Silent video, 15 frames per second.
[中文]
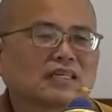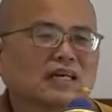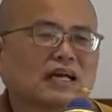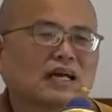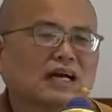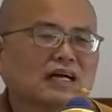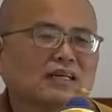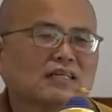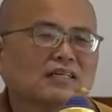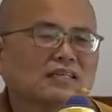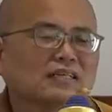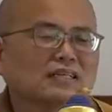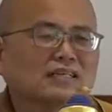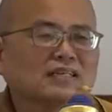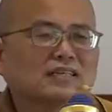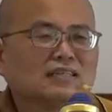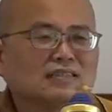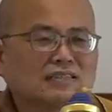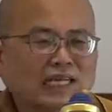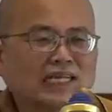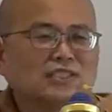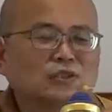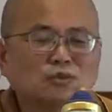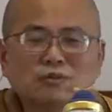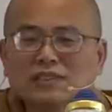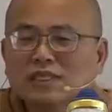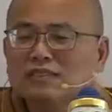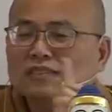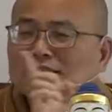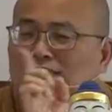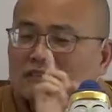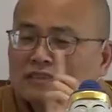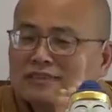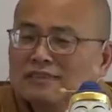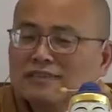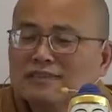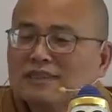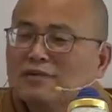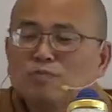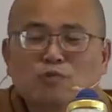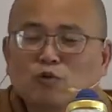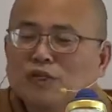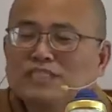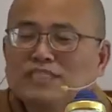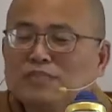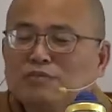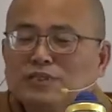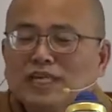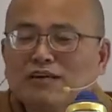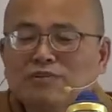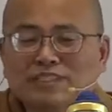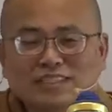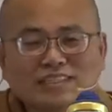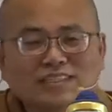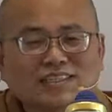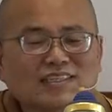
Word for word: 啊，他书圣关系不到你，